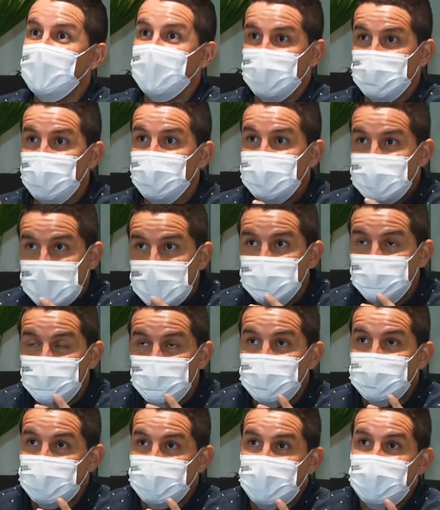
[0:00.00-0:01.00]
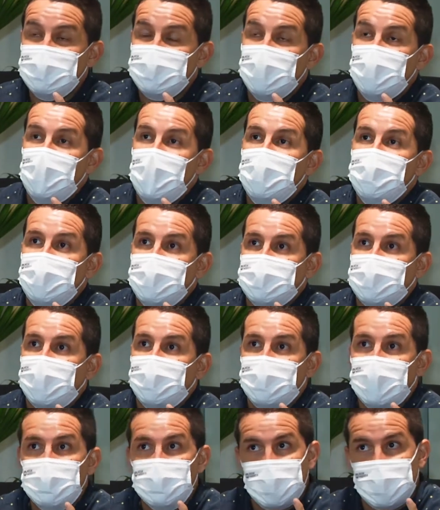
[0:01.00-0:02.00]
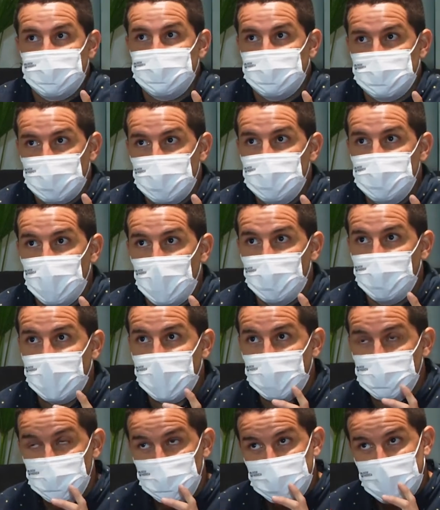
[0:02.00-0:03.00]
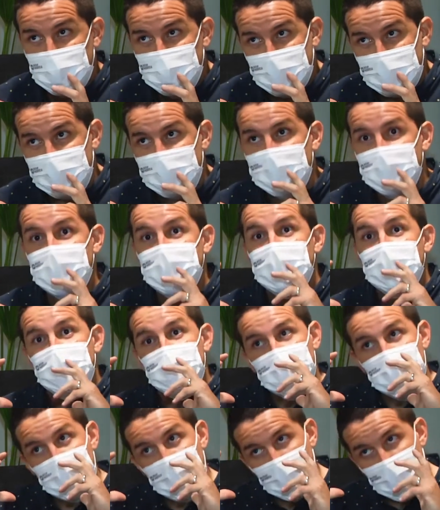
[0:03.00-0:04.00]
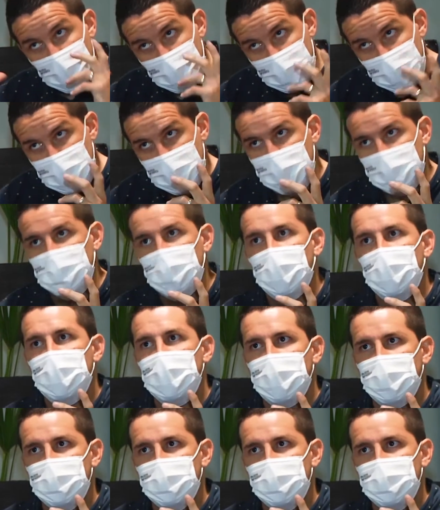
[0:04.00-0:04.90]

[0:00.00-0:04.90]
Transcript: Entonces sí, es, se vuelve el trabajo del asesor inmobiliario un tema muy, muy